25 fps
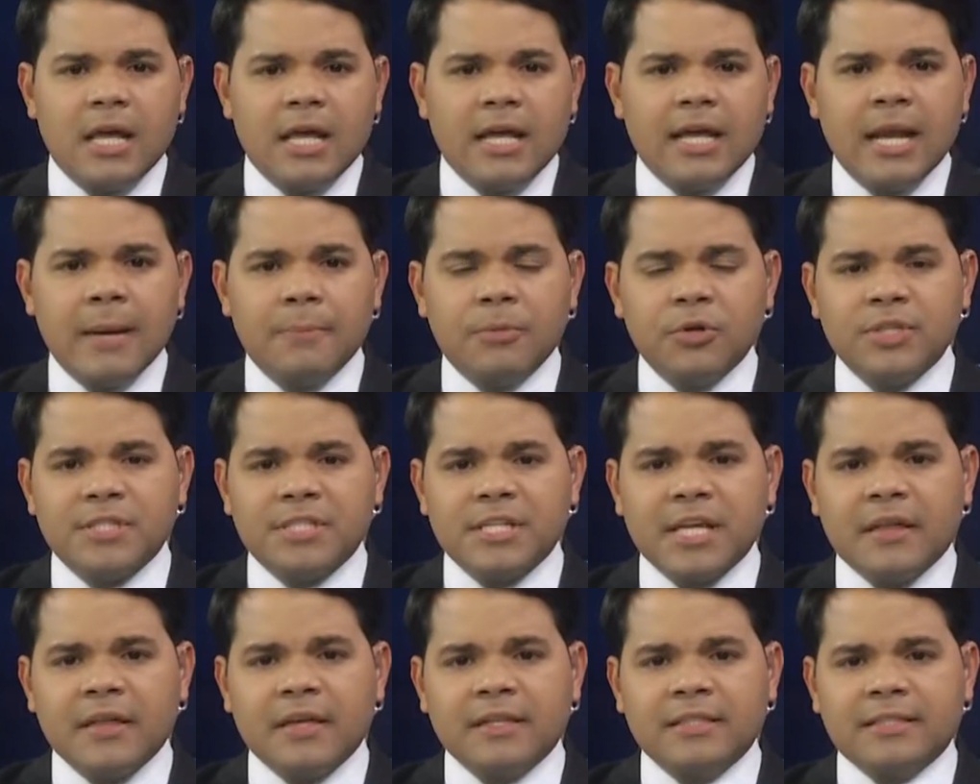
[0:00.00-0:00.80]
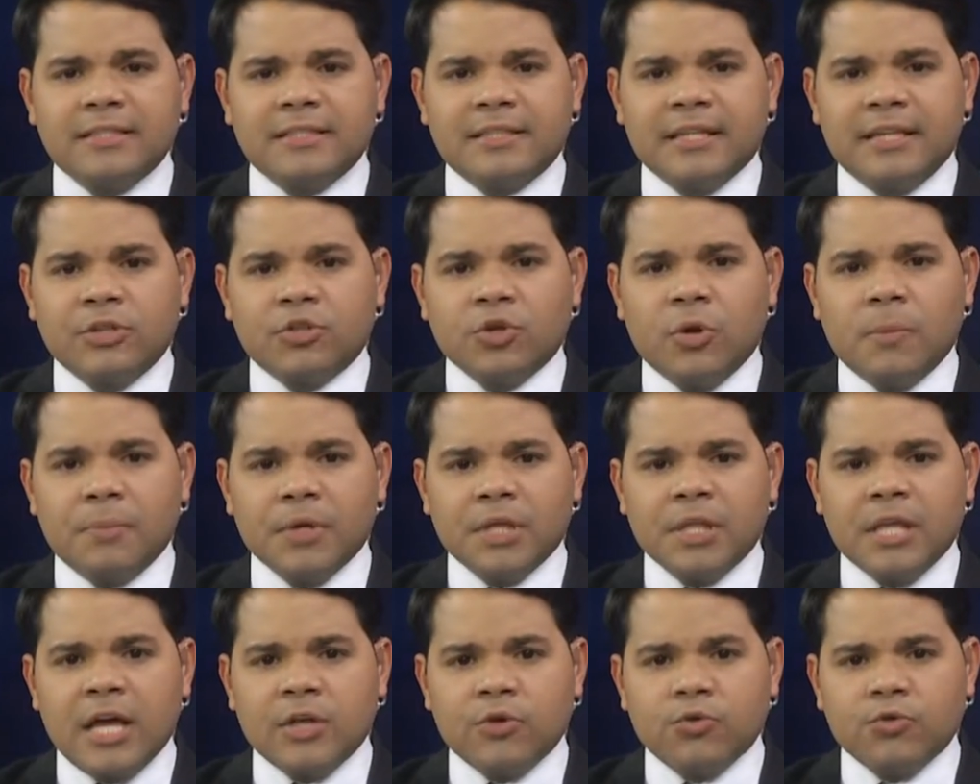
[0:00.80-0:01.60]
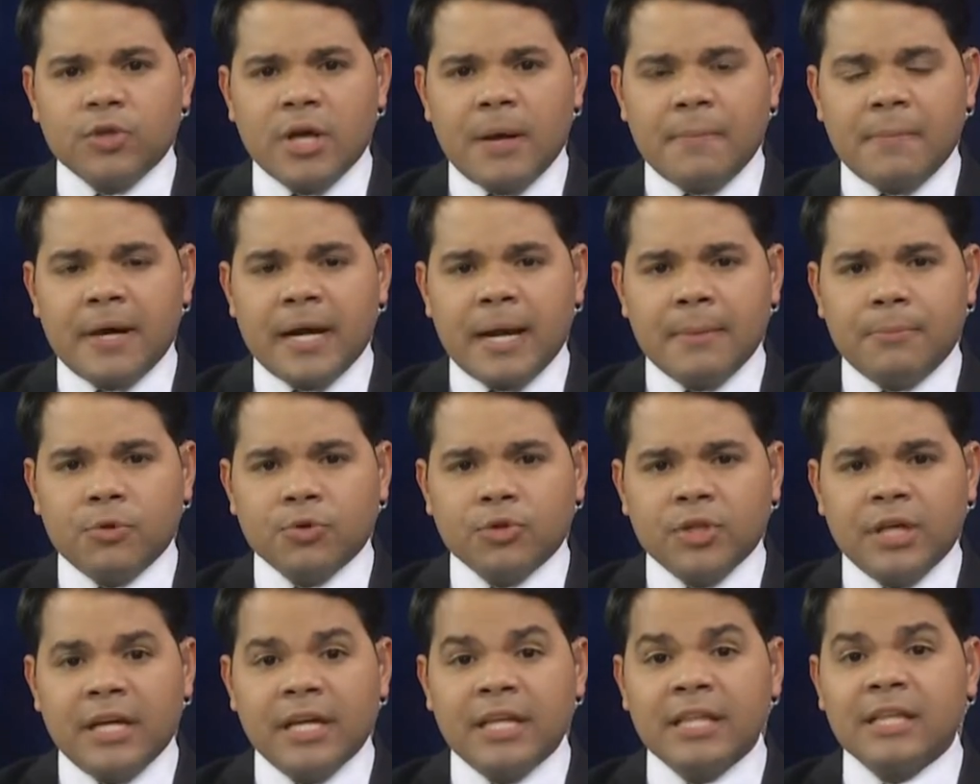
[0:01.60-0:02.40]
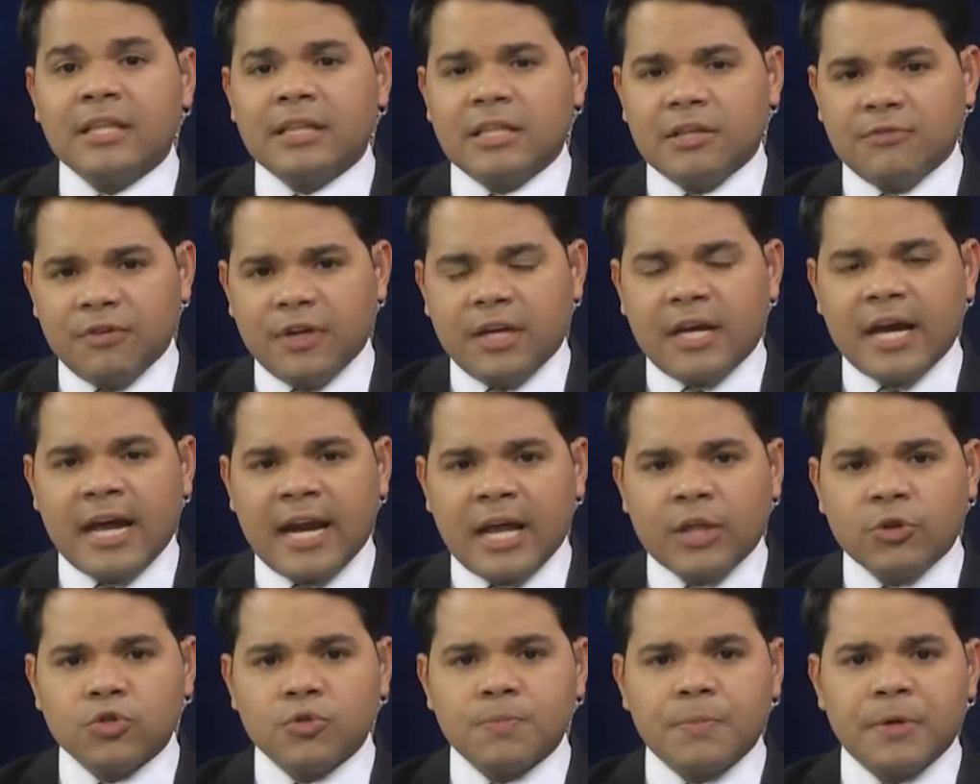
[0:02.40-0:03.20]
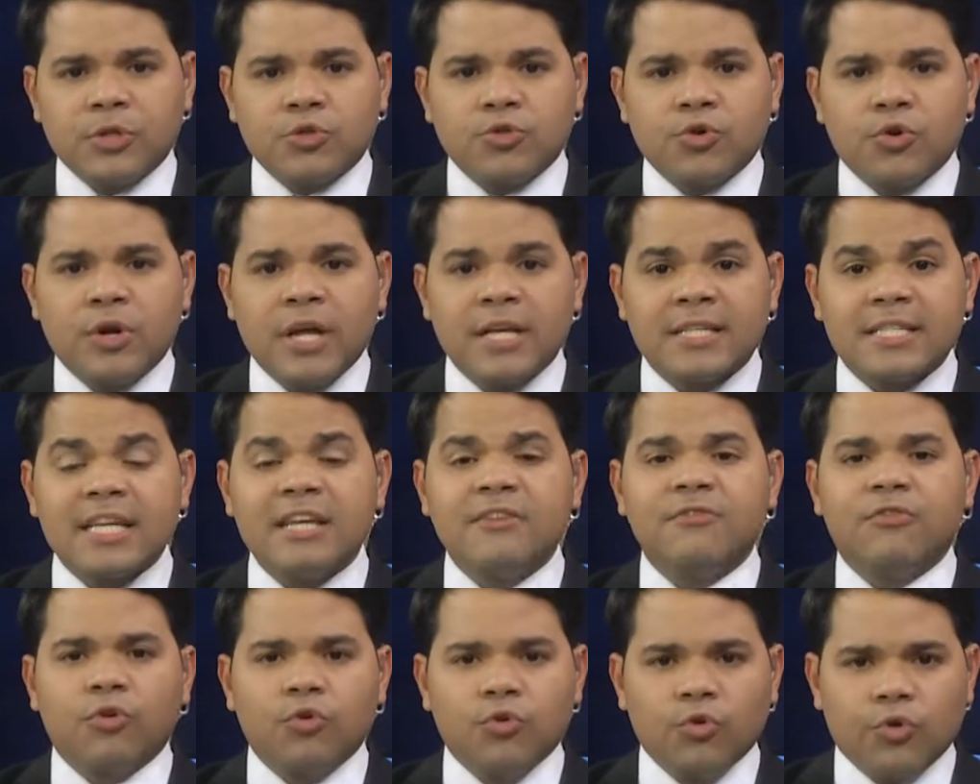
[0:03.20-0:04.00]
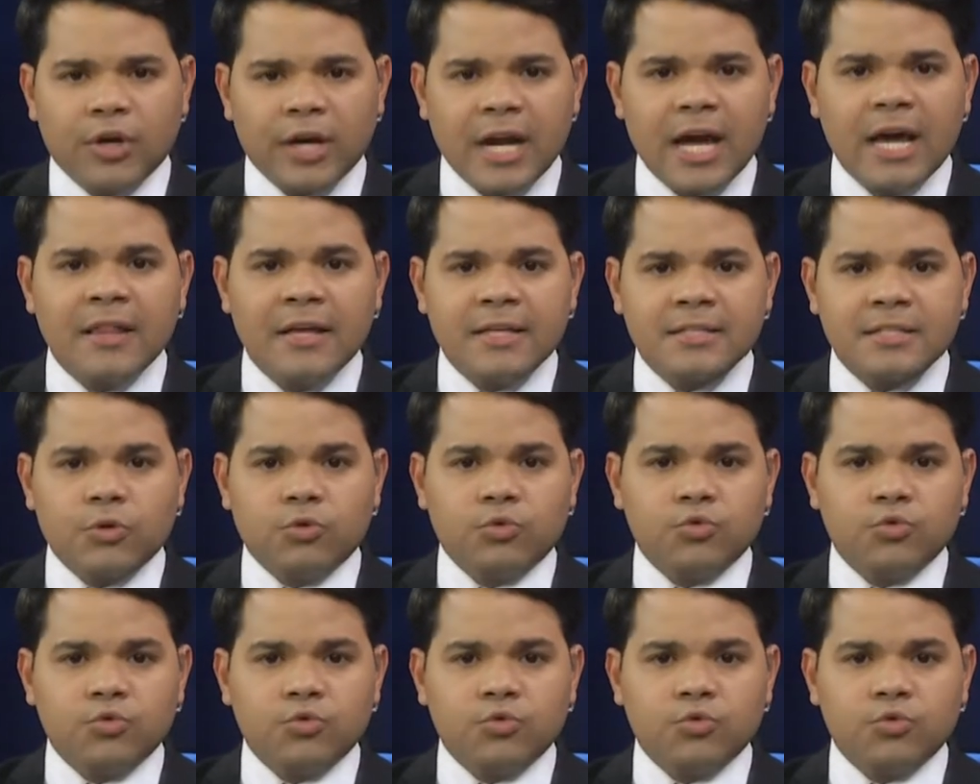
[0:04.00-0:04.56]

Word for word: Y la policía del distrito pide ayuda para poder identificar a dos personas involucradas en